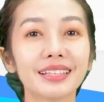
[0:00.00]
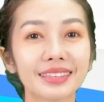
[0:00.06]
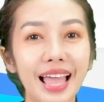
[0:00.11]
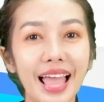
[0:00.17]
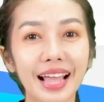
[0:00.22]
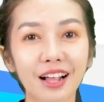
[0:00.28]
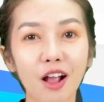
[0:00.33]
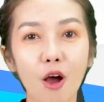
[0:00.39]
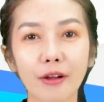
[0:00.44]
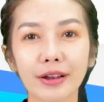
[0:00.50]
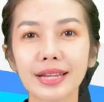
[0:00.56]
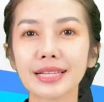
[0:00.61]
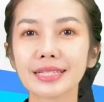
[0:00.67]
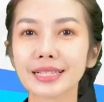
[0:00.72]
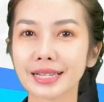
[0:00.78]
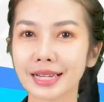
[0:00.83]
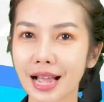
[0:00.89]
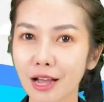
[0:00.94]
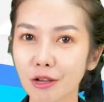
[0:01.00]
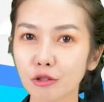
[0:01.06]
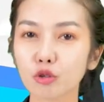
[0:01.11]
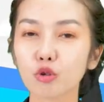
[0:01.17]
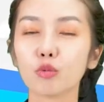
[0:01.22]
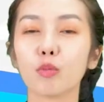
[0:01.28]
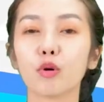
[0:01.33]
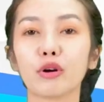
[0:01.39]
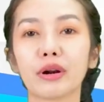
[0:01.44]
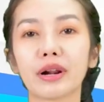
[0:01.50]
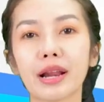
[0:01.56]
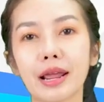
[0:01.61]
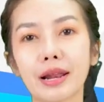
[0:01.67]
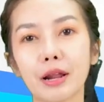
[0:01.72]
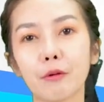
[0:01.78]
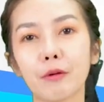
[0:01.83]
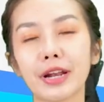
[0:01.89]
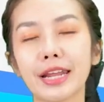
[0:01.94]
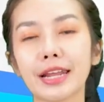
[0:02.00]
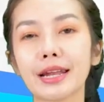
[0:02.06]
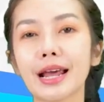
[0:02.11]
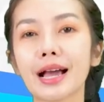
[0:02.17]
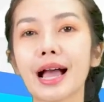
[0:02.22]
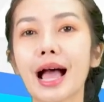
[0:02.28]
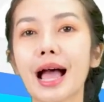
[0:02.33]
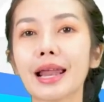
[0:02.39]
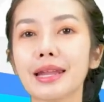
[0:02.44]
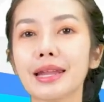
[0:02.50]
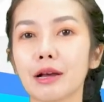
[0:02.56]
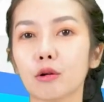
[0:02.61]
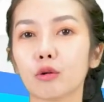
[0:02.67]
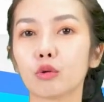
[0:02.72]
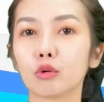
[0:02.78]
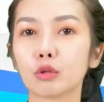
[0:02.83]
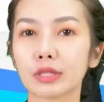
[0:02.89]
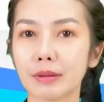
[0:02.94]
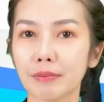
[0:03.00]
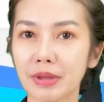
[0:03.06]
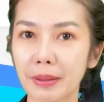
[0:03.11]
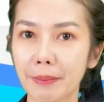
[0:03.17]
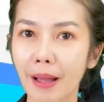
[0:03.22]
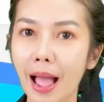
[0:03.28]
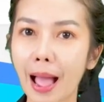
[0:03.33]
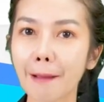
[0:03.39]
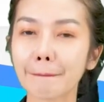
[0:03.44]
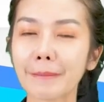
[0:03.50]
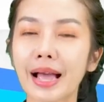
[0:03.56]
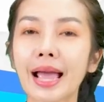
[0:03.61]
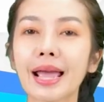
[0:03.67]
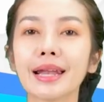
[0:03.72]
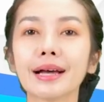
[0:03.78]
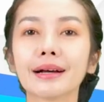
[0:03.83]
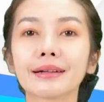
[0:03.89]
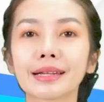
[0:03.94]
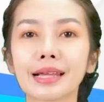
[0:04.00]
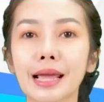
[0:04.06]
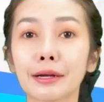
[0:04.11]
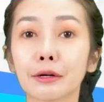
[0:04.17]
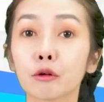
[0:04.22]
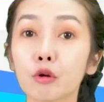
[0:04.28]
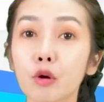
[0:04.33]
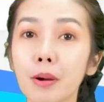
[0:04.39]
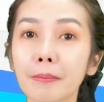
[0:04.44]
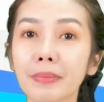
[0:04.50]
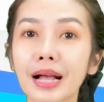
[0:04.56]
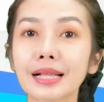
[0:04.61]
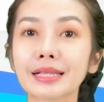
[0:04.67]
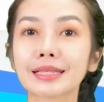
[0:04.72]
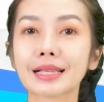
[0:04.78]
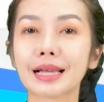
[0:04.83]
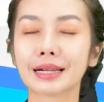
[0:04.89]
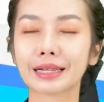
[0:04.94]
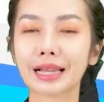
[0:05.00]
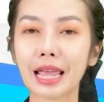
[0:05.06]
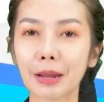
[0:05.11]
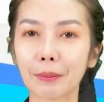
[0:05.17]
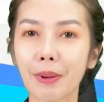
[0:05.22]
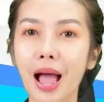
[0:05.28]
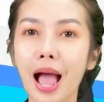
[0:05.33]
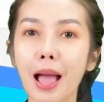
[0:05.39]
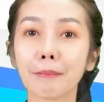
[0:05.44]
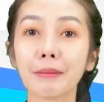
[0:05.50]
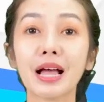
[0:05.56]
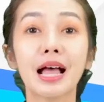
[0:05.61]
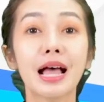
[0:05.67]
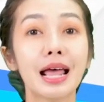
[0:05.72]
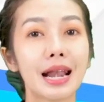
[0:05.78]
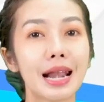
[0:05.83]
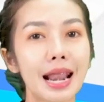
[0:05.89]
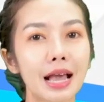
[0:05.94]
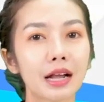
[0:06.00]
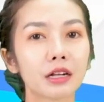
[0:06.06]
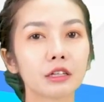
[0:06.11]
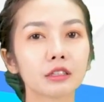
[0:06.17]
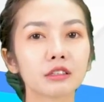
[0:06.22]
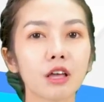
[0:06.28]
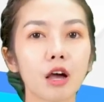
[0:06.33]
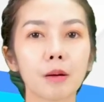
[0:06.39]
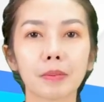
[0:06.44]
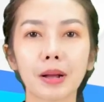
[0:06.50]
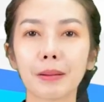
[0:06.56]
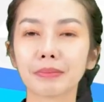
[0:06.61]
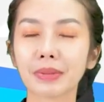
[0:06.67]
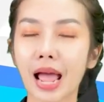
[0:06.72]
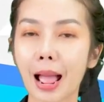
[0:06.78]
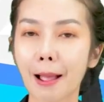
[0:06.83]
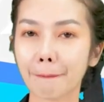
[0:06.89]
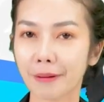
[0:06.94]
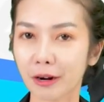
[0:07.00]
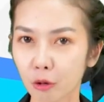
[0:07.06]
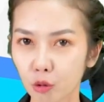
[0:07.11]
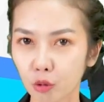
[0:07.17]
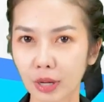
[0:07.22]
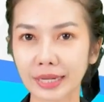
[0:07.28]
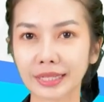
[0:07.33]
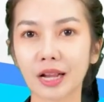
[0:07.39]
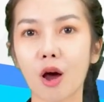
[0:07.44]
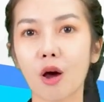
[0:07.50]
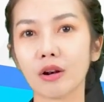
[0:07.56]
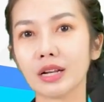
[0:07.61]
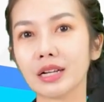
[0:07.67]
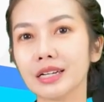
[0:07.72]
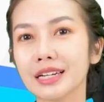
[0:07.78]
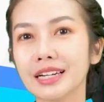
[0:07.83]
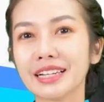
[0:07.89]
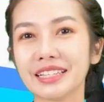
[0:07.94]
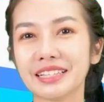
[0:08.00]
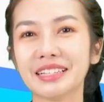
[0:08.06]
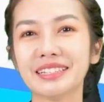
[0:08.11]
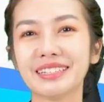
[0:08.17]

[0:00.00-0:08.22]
แต่ก่อนที่จะเข้าสู่บทเรียนในวันนี้นะคะเดี๋ยวครูจะมีภาพมาให้นักเรียนร่วมกันสังเกตภาพแล้วก็ตอบคำถามครูกันก่อนเลย